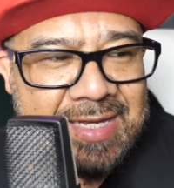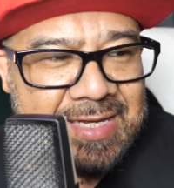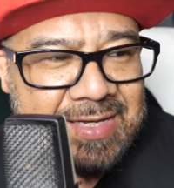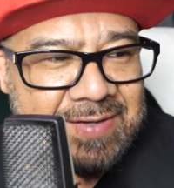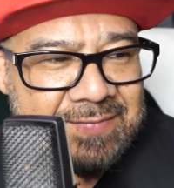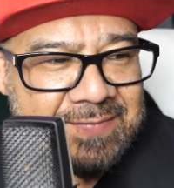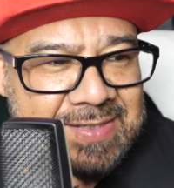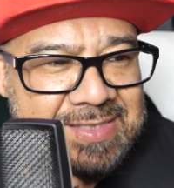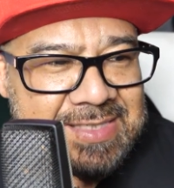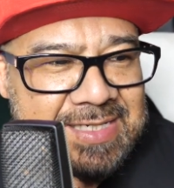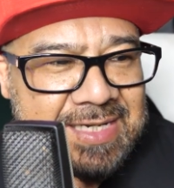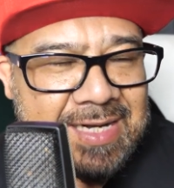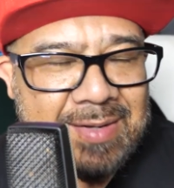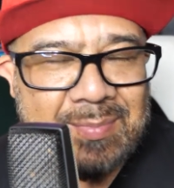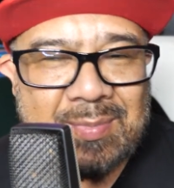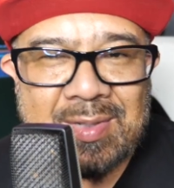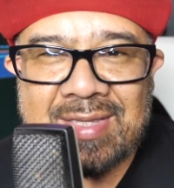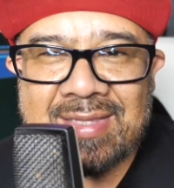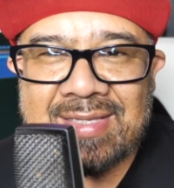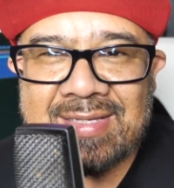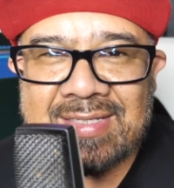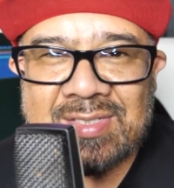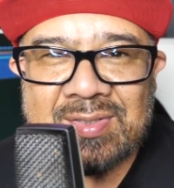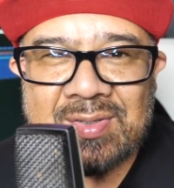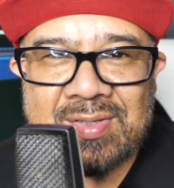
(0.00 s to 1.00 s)
Y
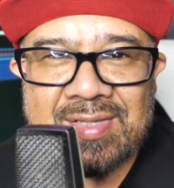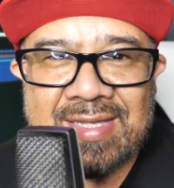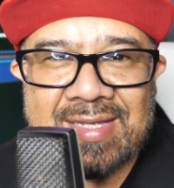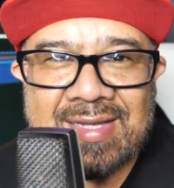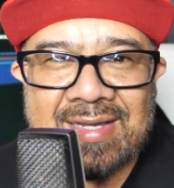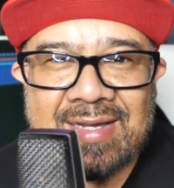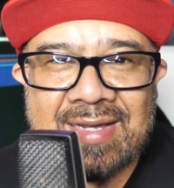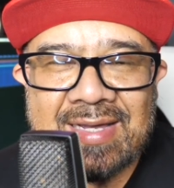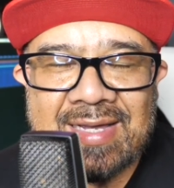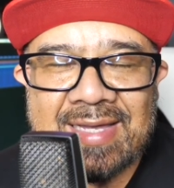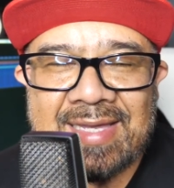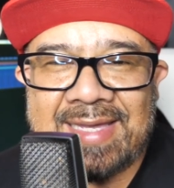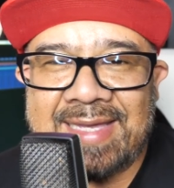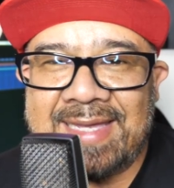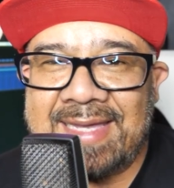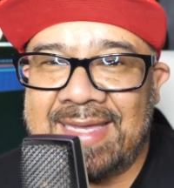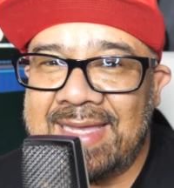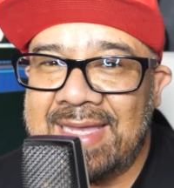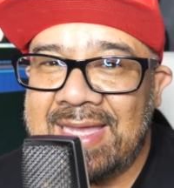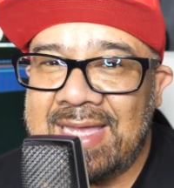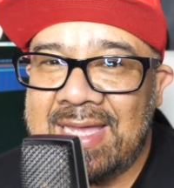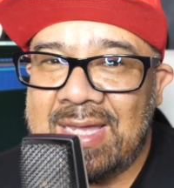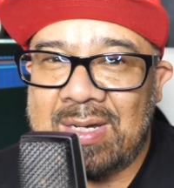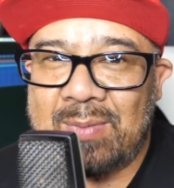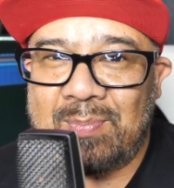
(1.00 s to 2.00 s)
básicamente esto indica que
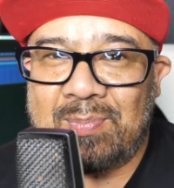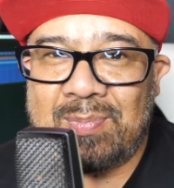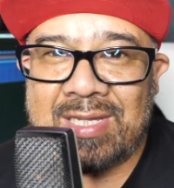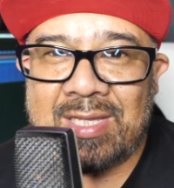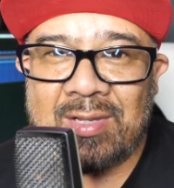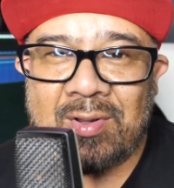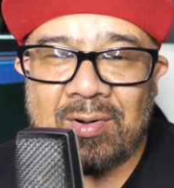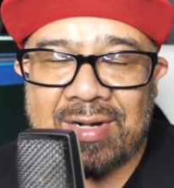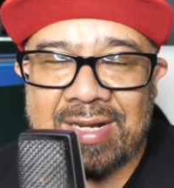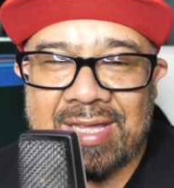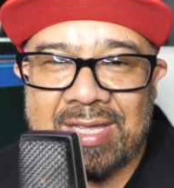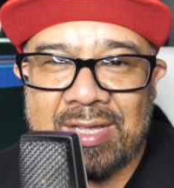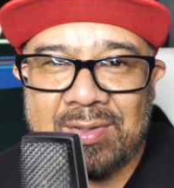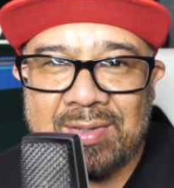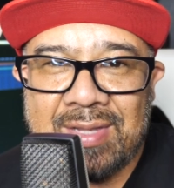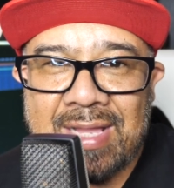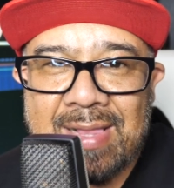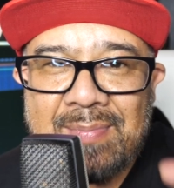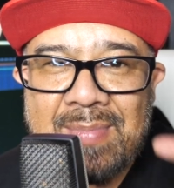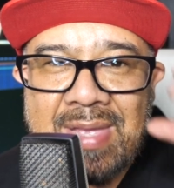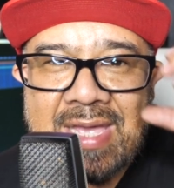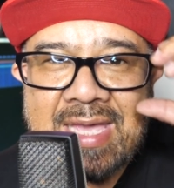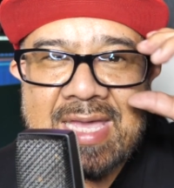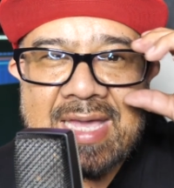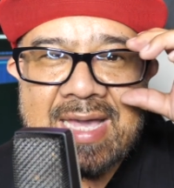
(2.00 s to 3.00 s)
pues lo regional
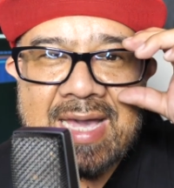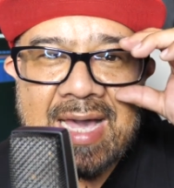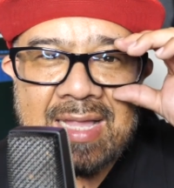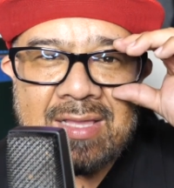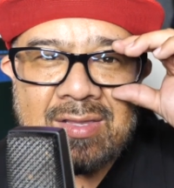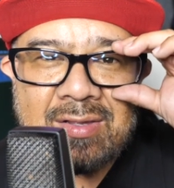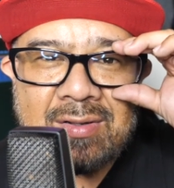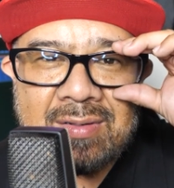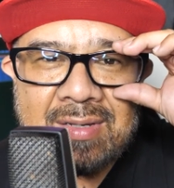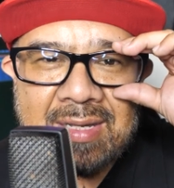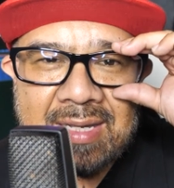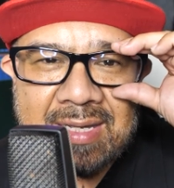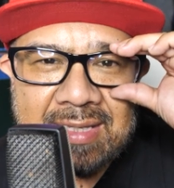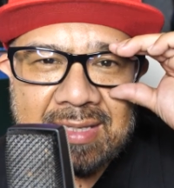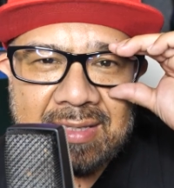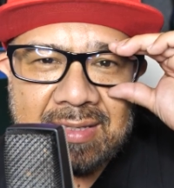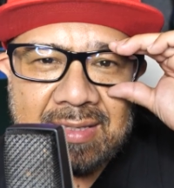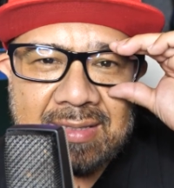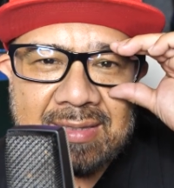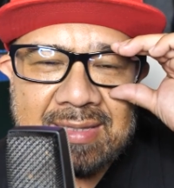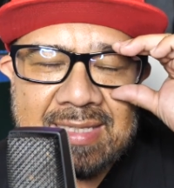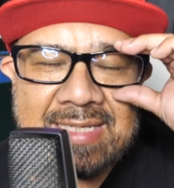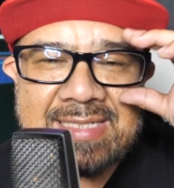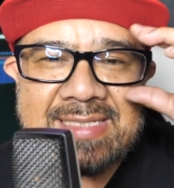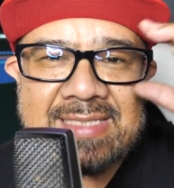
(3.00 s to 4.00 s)
mexicano eh,
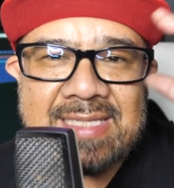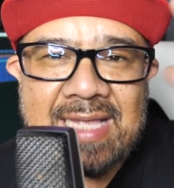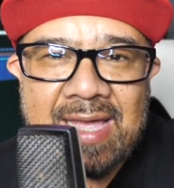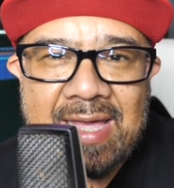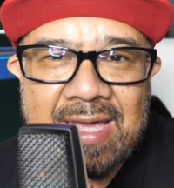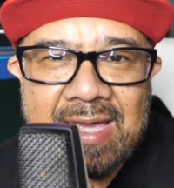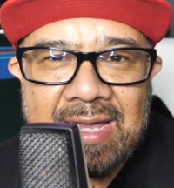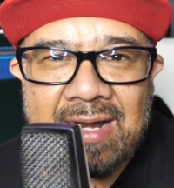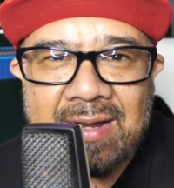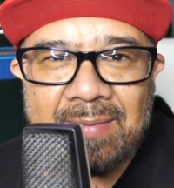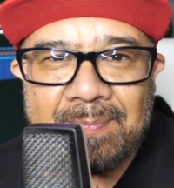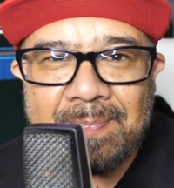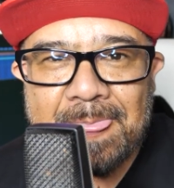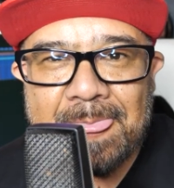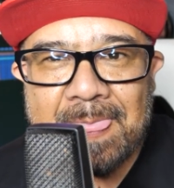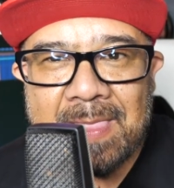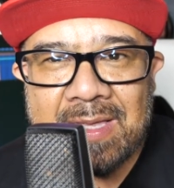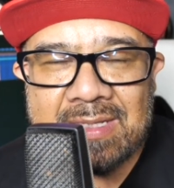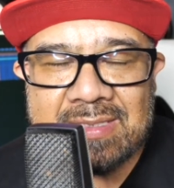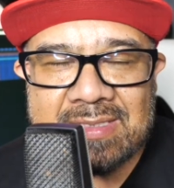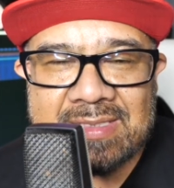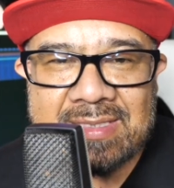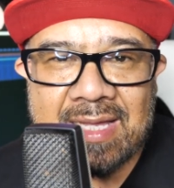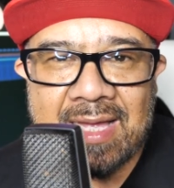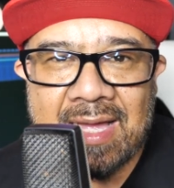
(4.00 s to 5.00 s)
en esta era
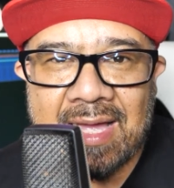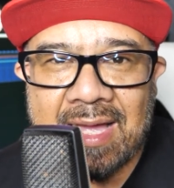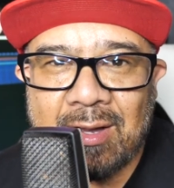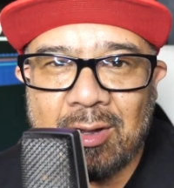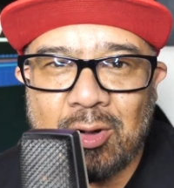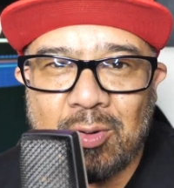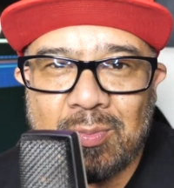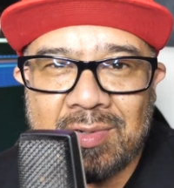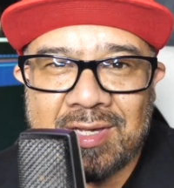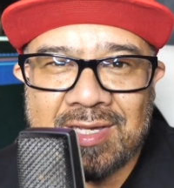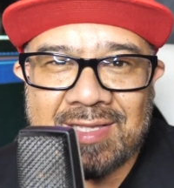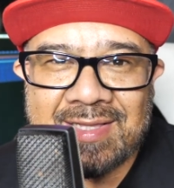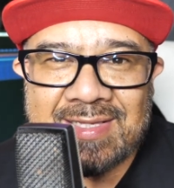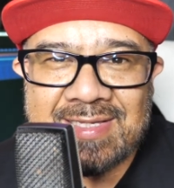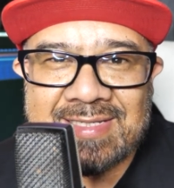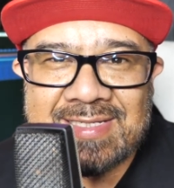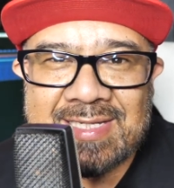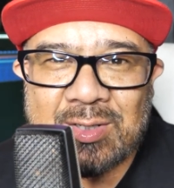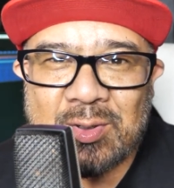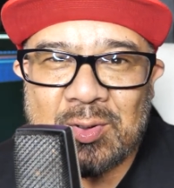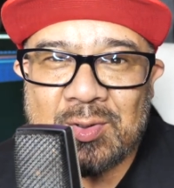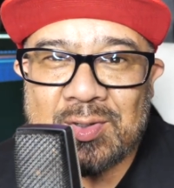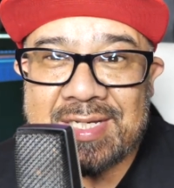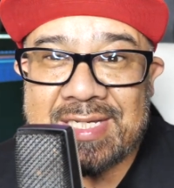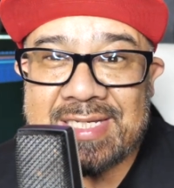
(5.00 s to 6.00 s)
está como quien dice
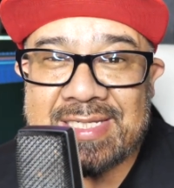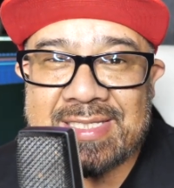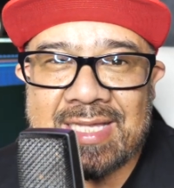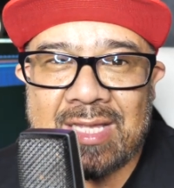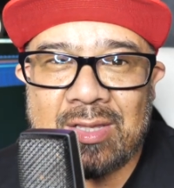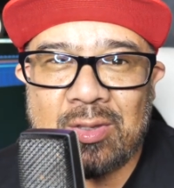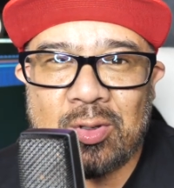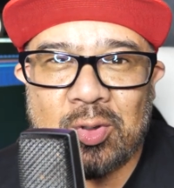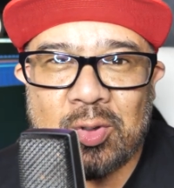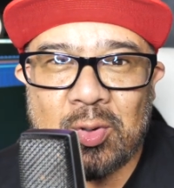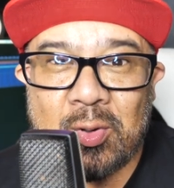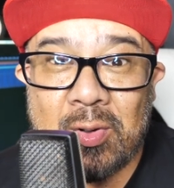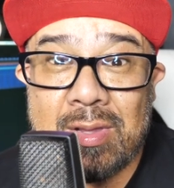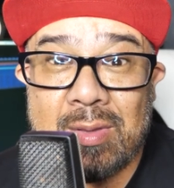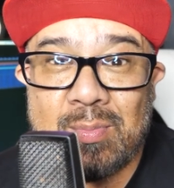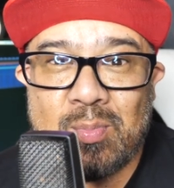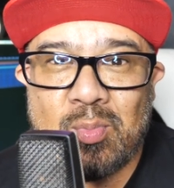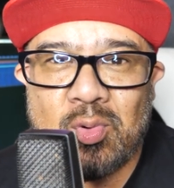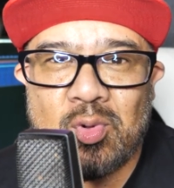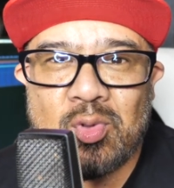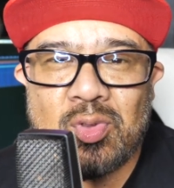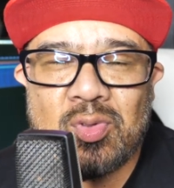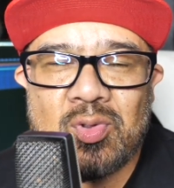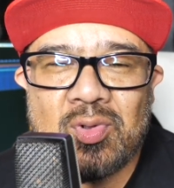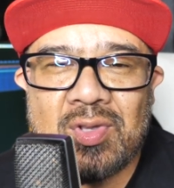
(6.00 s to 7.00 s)
conquistando todo el
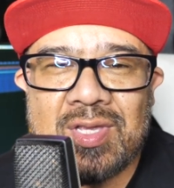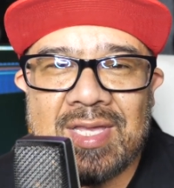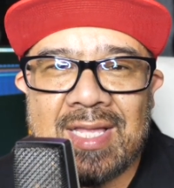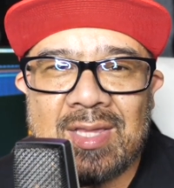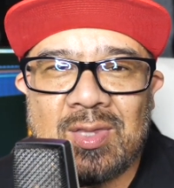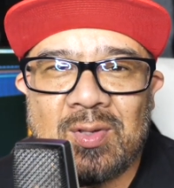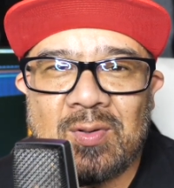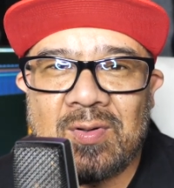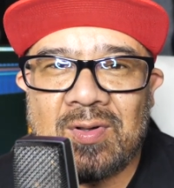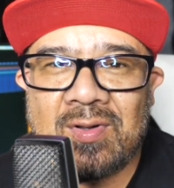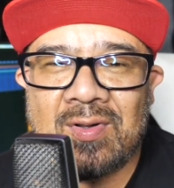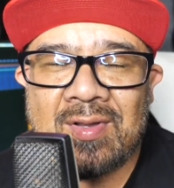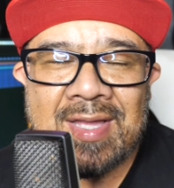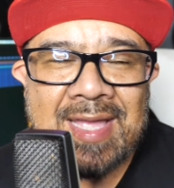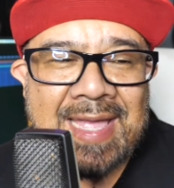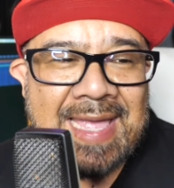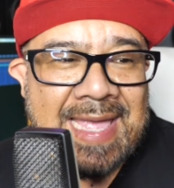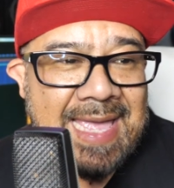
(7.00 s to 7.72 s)
mundo ya no